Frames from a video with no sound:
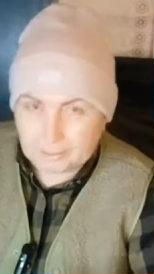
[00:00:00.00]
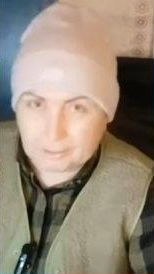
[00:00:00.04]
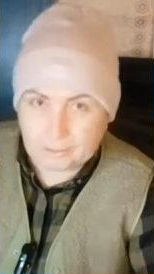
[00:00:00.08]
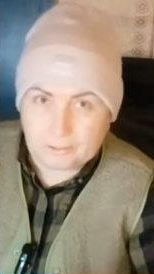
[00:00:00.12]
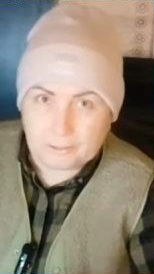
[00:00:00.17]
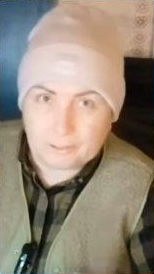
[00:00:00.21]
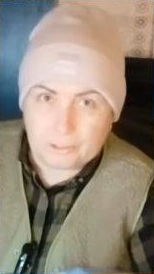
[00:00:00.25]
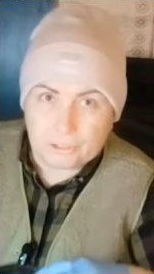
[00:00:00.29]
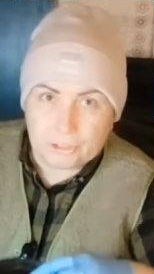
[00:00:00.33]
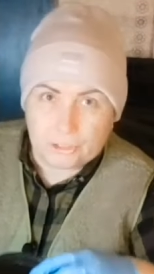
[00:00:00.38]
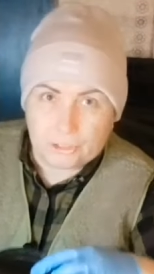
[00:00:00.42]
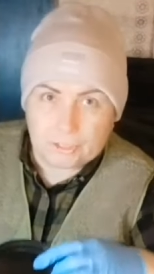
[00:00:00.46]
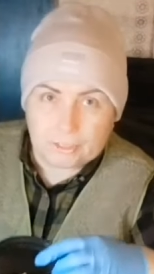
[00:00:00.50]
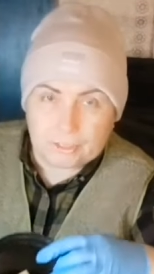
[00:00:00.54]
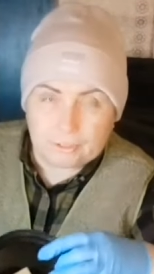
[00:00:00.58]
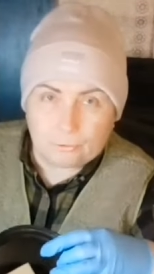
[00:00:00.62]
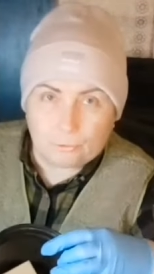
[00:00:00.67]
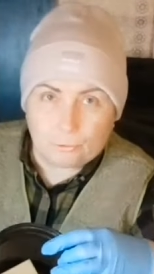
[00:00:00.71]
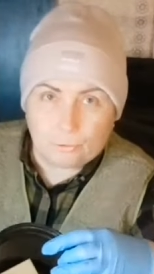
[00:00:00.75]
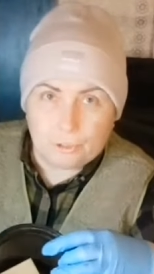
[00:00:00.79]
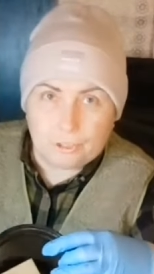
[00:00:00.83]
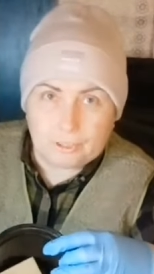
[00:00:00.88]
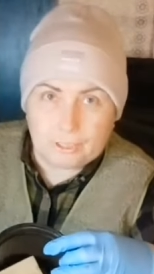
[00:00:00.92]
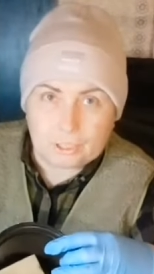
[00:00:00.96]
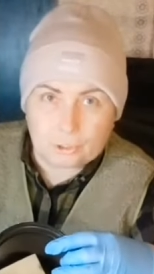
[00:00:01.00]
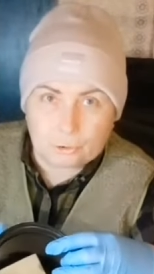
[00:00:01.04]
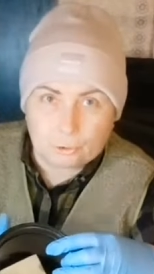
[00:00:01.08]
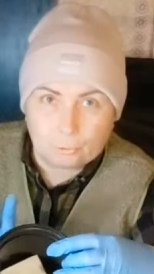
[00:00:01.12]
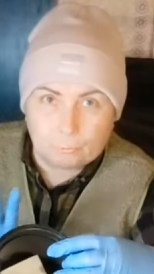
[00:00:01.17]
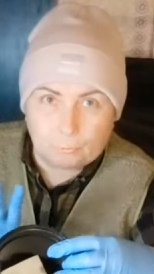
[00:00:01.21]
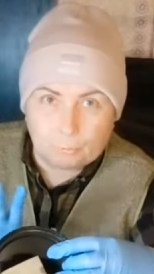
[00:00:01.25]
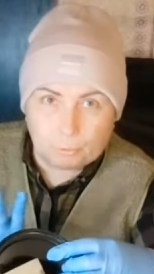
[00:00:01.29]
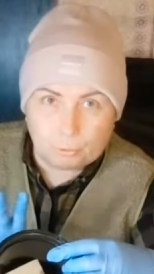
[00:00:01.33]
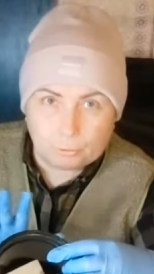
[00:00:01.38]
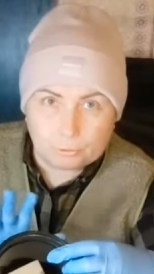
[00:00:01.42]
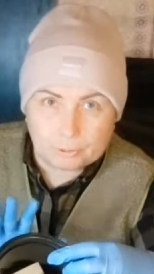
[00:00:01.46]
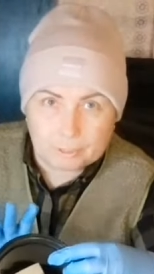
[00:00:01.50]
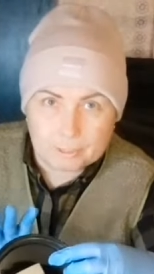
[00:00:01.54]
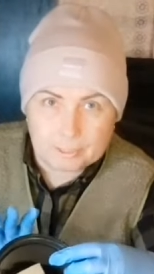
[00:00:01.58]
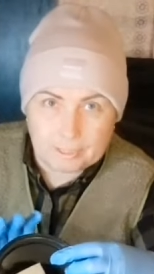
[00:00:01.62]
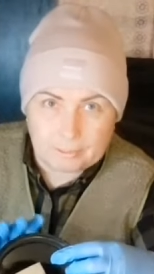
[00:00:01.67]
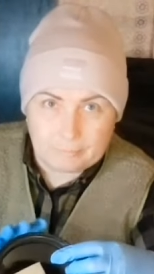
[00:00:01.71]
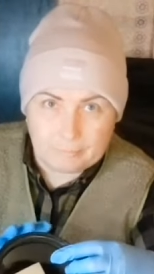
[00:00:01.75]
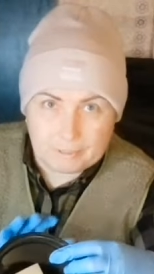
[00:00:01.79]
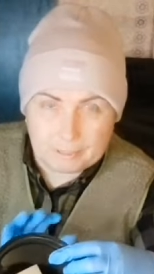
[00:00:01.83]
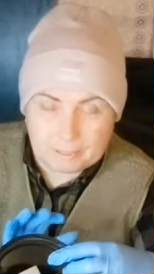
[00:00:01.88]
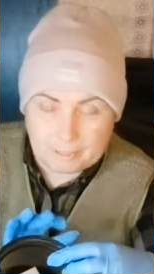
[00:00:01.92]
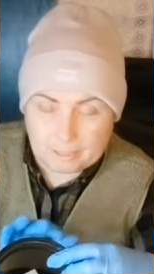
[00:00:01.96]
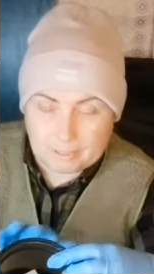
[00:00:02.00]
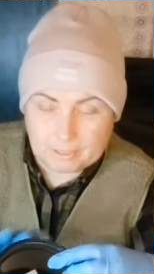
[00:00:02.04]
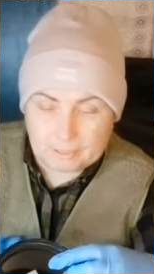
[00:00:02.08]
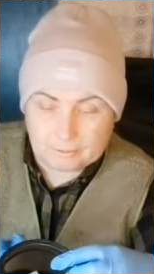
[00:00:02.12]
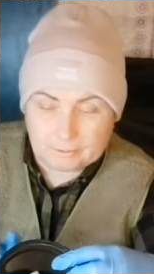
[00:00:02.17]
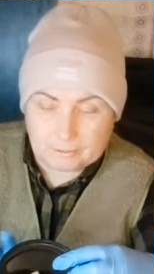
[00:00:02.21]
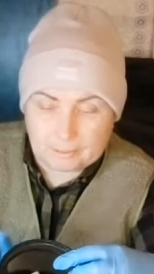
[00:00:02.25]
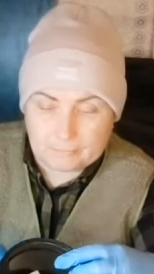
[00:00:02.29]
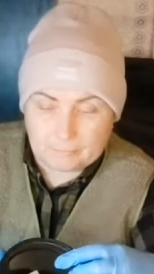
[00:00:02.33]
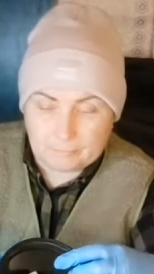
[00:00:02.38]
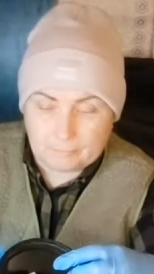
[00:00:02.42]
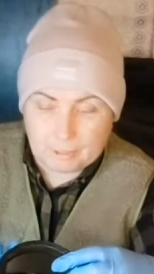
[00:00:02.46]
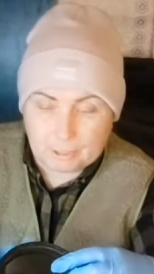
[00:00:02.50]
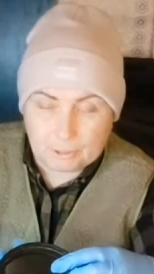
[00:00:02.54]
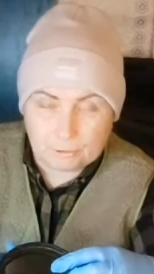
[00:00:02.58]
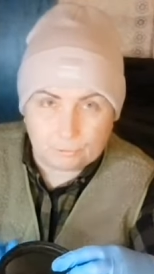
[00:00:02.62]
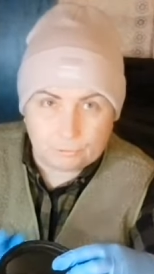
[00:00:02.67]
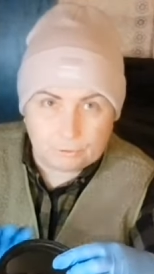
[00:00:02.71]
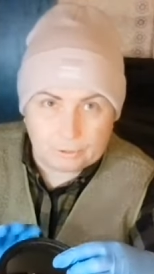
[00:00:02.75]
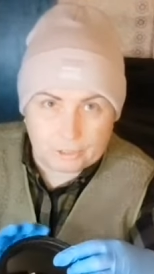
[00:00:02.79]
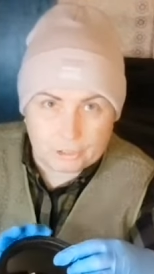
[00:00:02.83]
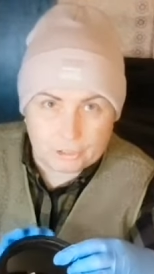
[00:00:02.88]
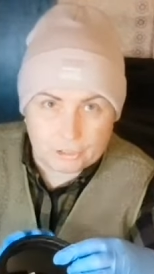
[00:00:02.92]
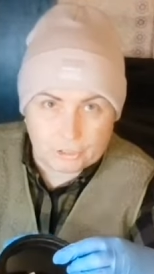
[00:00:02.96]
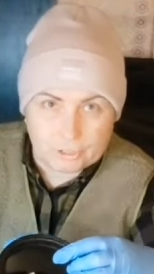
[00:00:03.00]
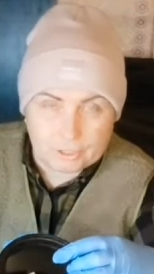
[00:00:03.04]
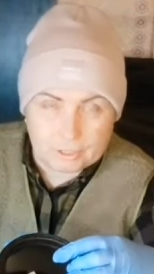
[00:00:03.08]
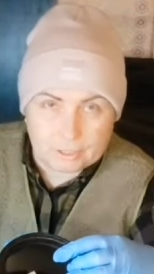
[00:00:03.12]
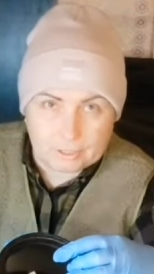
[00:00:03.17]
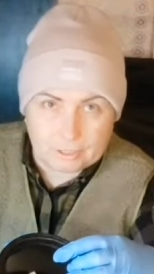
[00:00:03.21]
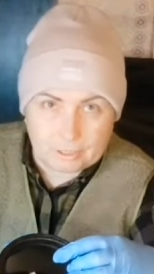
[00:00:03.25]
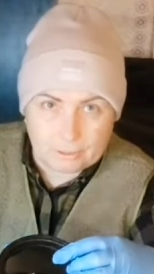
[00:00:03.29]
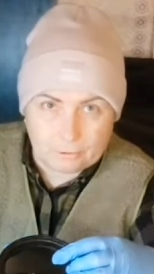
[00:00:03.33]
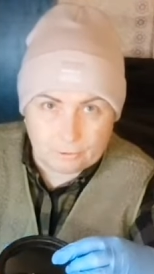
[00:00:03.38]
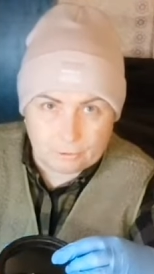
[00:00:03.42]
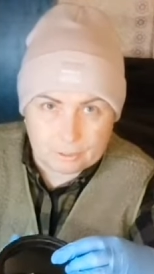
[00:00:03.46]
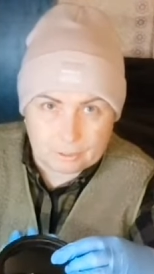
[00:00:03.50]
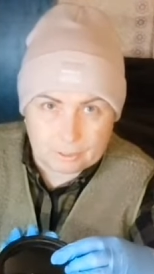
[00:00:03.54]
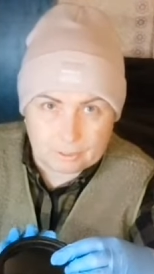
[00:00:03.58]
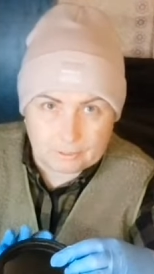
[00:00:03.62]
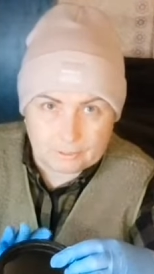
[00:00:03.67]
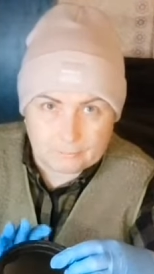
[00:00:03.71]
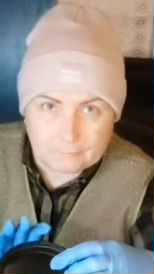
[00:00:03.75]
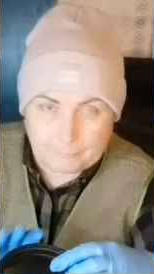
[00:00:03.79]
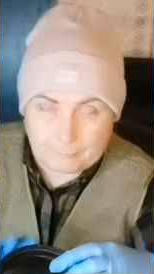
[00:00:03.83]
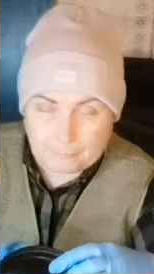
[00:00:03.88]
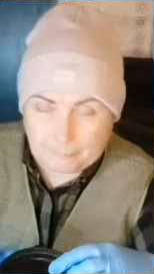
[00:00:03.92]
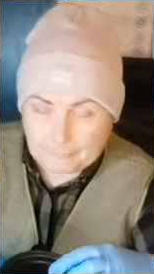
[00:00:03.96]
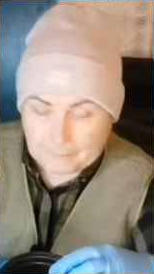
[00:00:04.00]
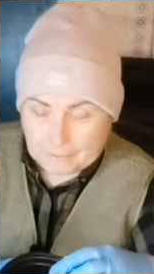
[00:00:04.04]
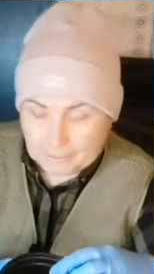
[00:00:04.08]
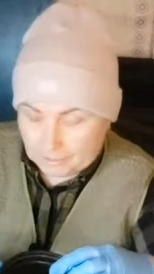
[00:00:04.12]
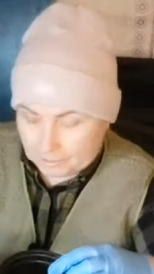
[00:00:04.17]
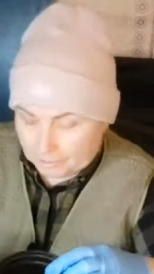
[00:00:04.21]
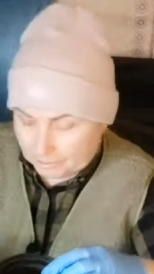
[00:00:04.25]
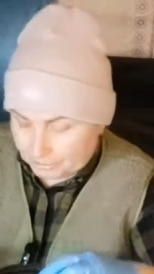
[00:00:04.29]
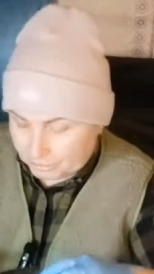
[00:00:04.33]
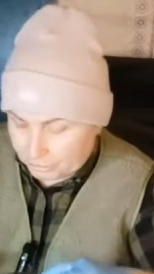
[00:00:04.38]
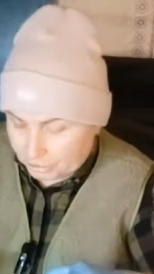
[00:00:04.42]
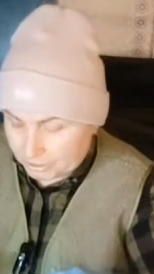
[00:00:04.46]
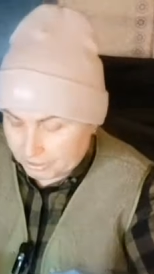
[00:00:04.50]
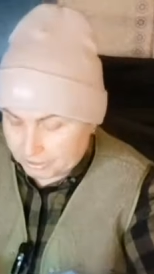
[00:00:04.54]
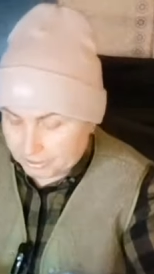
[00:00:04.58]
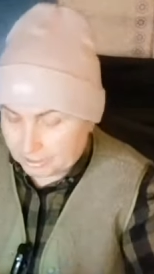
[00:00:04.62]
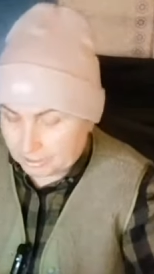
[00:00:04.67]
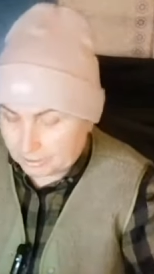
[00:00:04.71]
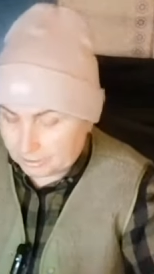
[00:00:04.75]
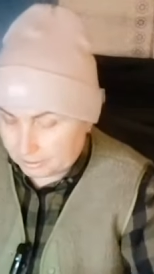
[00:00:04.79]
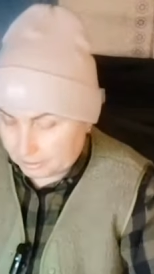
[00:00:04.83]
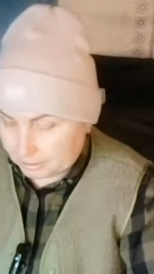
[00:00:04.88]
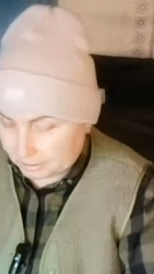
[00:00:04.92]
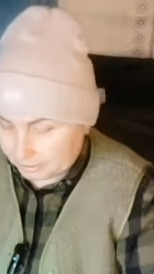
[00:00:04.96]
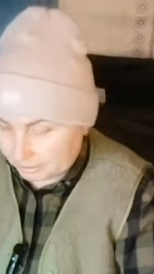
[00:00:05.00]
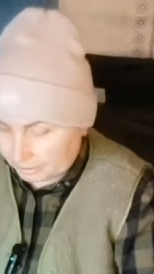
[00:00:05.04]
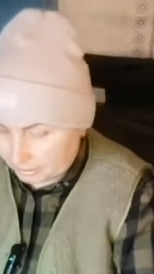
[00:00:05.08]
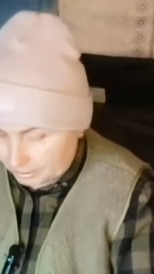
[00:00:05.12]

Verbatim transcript: какие-то дырочки, но ну, не так, что плотно забить, как там пару дырочек остается, часть от